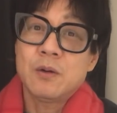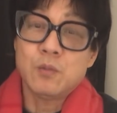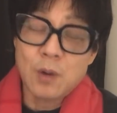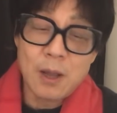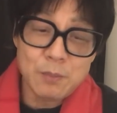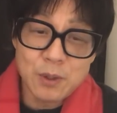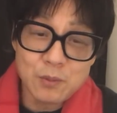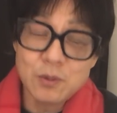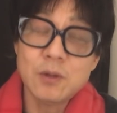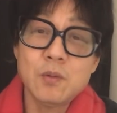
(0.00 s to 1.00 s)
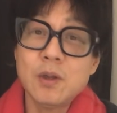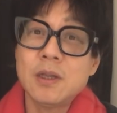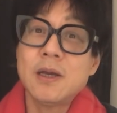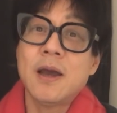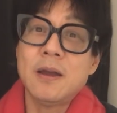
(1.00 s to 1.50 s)
武汉病毒这个东西
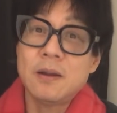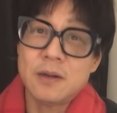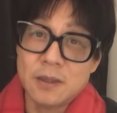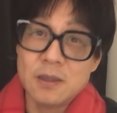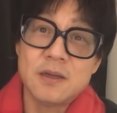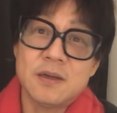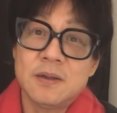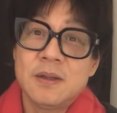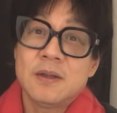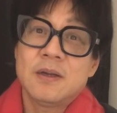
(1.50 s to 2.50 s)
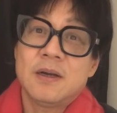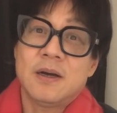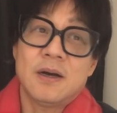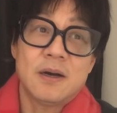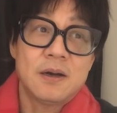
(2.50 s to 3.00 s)
离开人体，
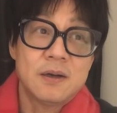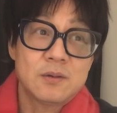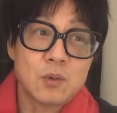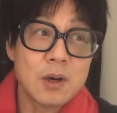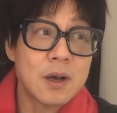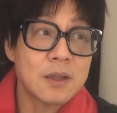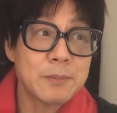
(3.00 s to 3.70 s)
啊，多少啊？